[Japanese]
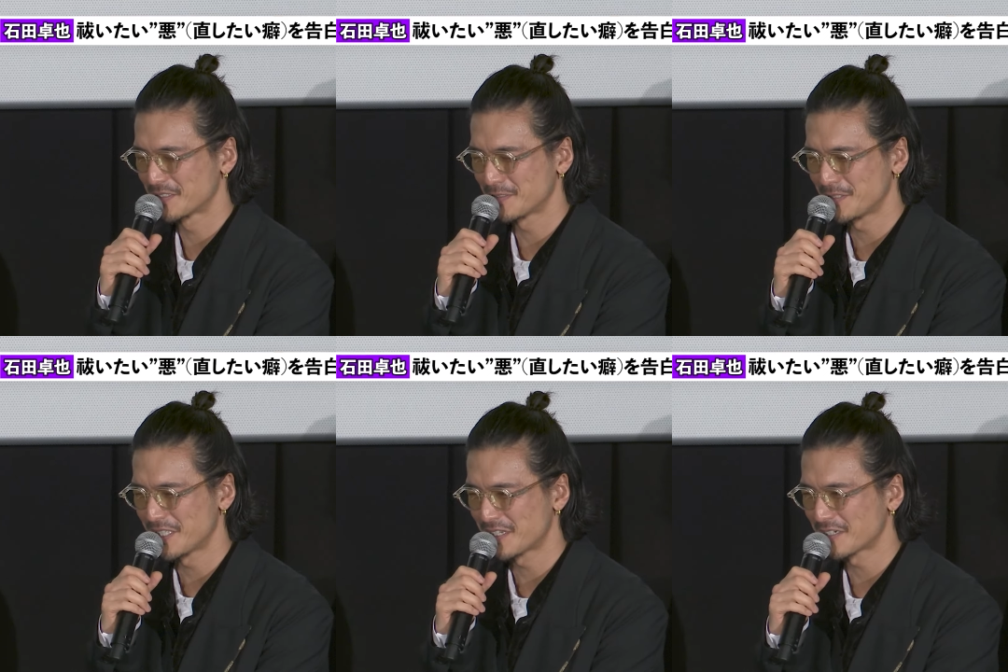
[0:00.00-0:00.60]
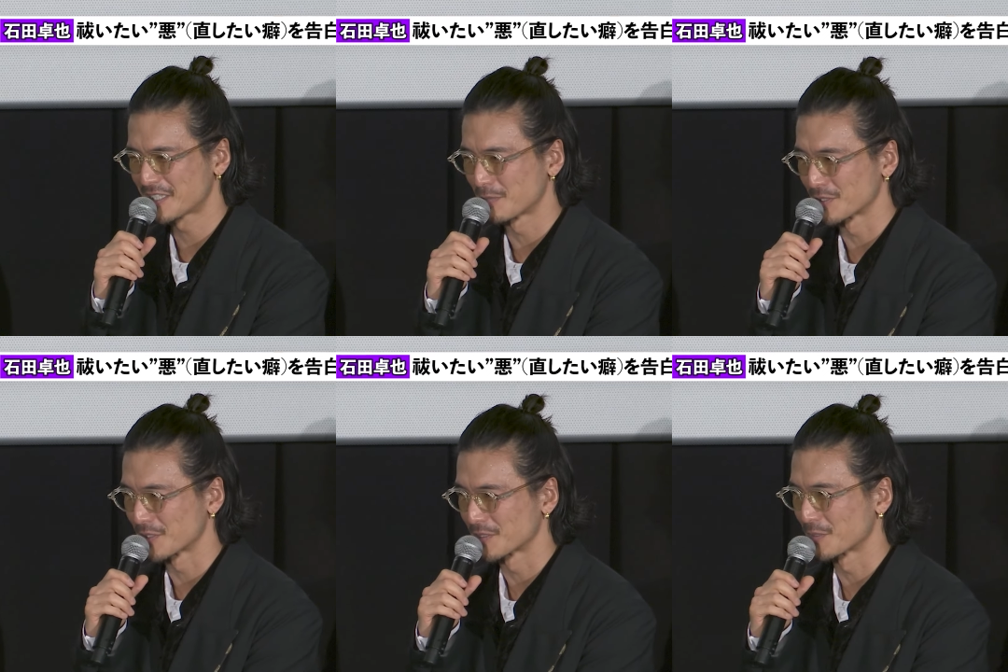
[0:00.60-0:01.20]
空いてなくても
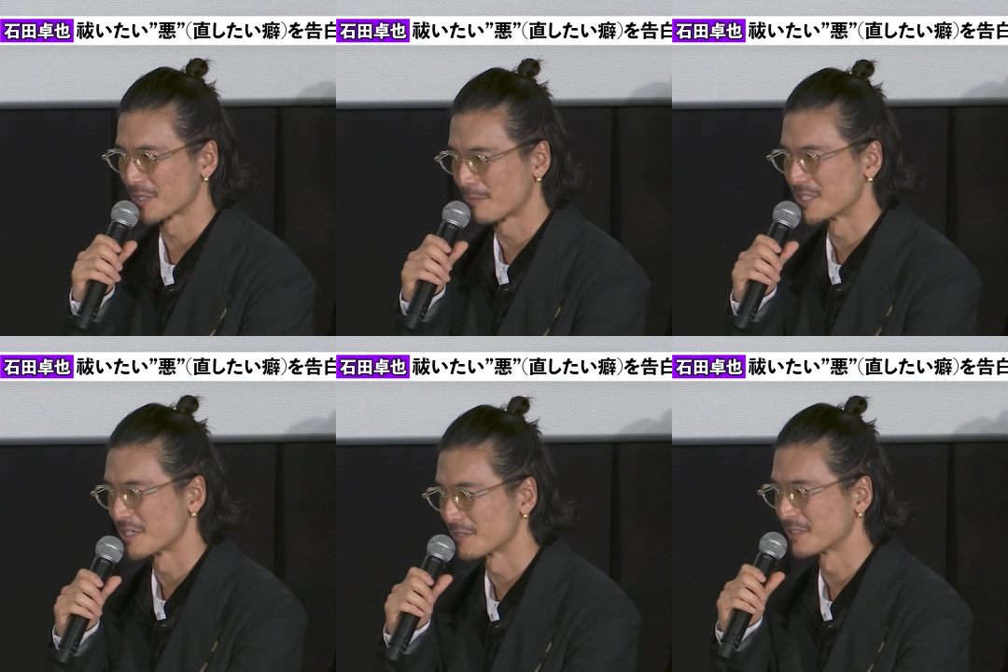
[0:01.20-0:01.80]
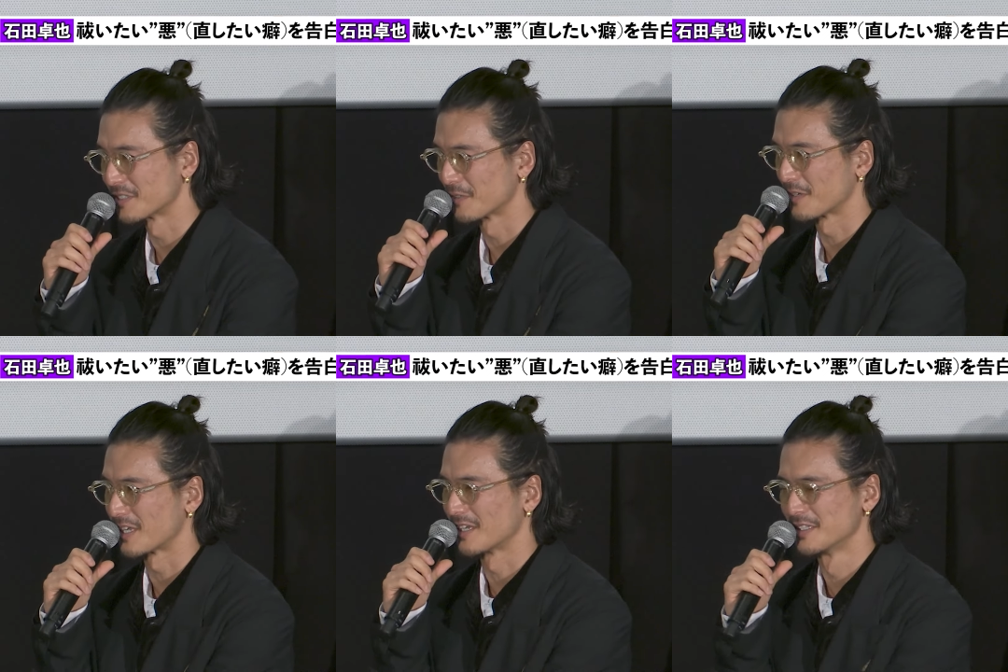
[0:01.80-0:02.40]
ちょっと食べちゃうと
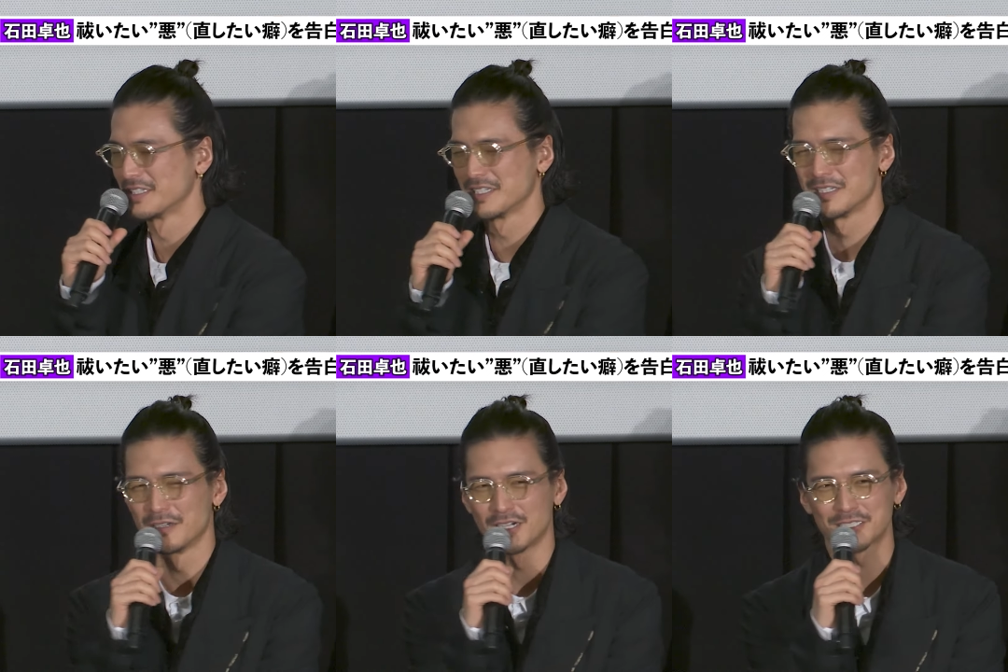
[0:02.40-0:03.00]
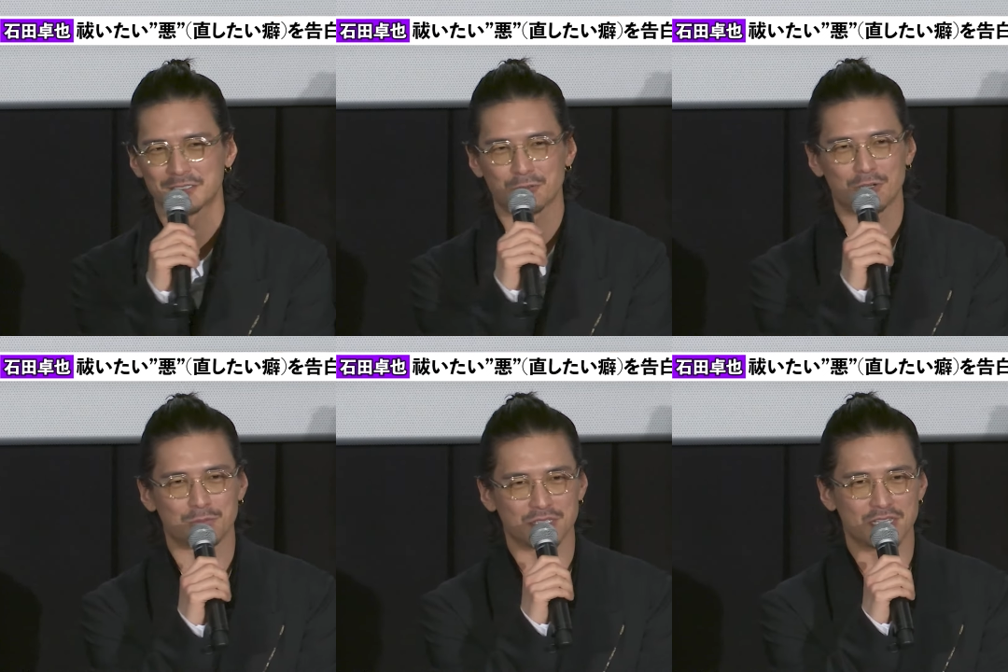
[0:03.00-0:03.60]
か、朝とか
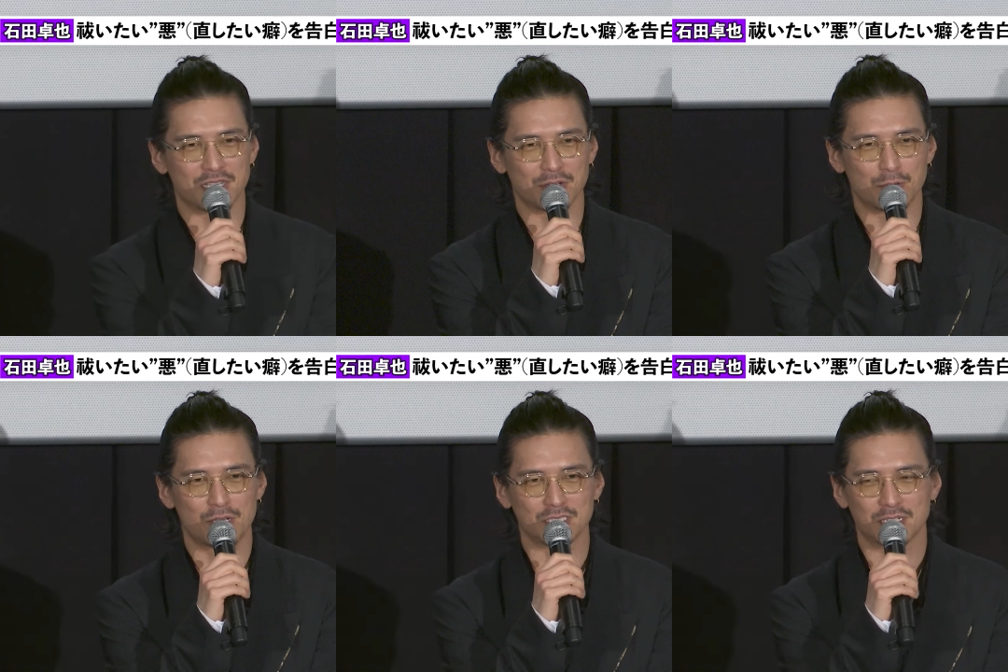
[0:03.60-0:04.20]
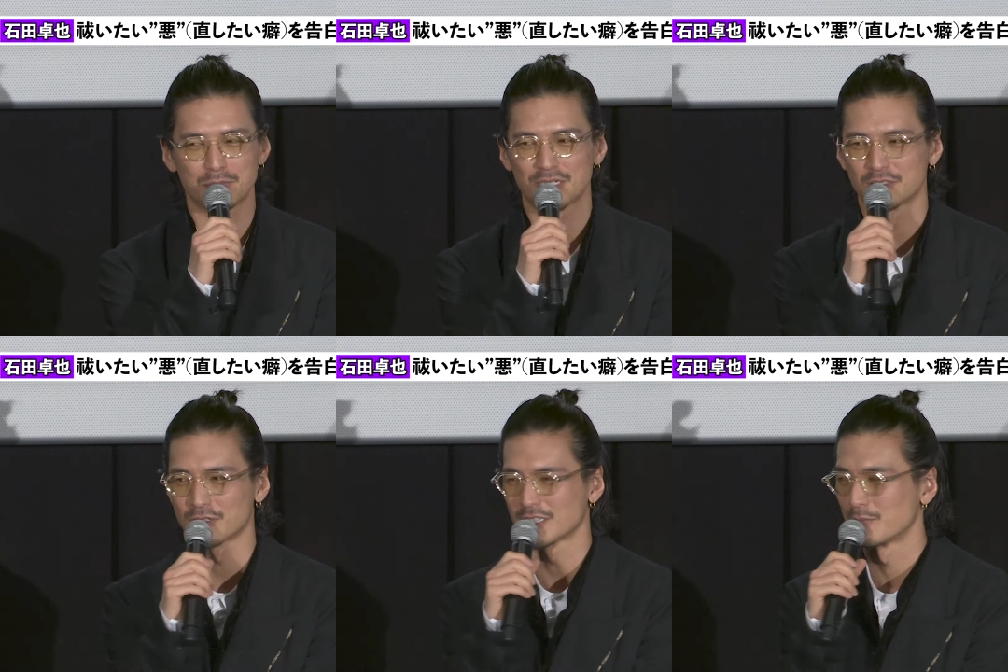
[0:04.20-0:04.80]
もねご飯3杯
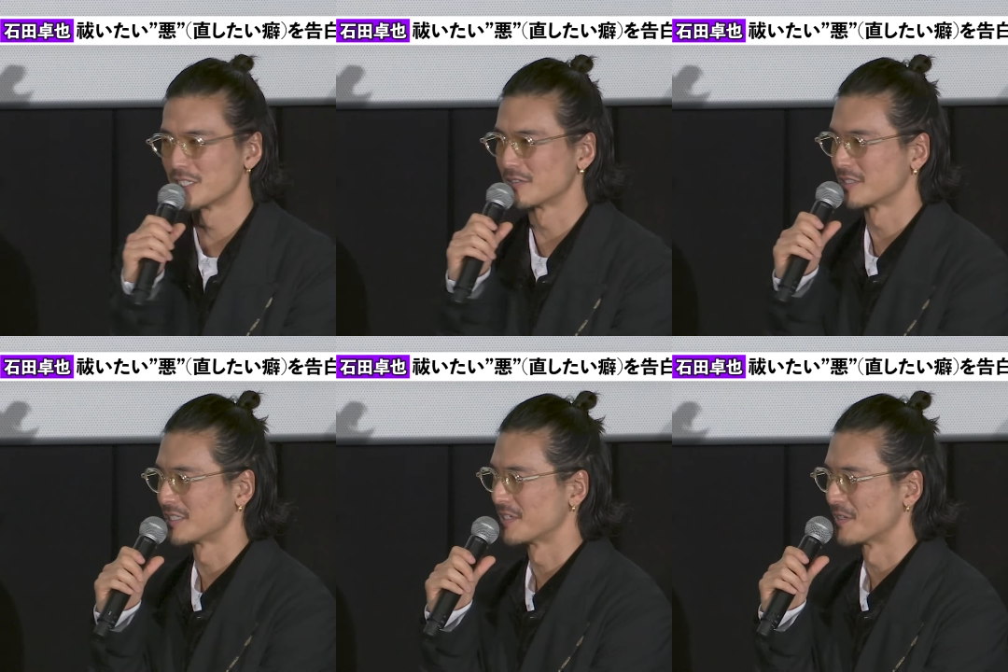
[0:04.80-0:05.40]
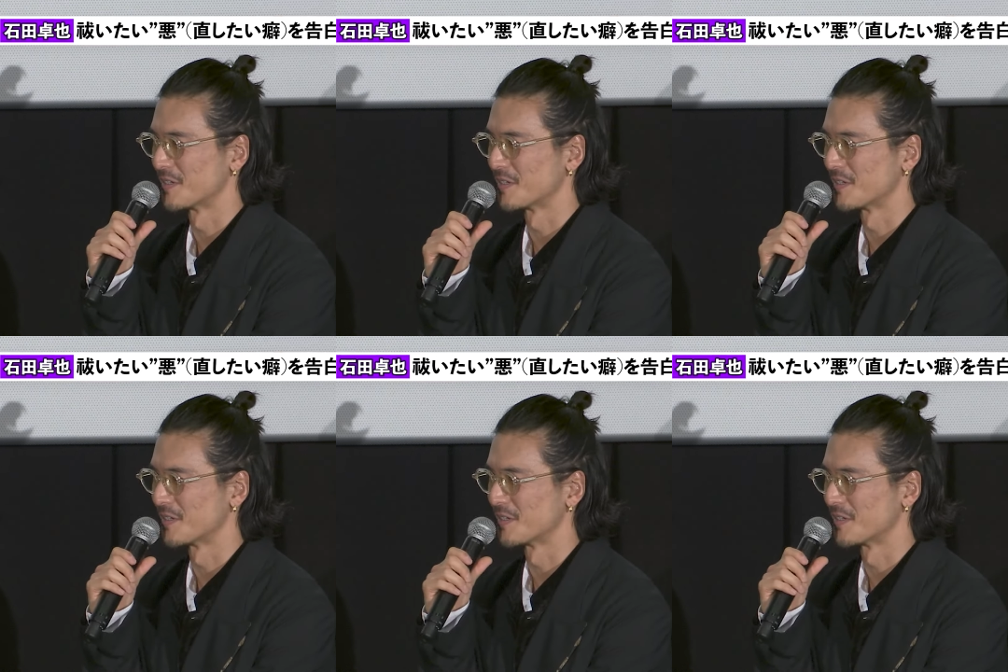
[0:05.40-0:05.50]
とか食べちゃうんですよ。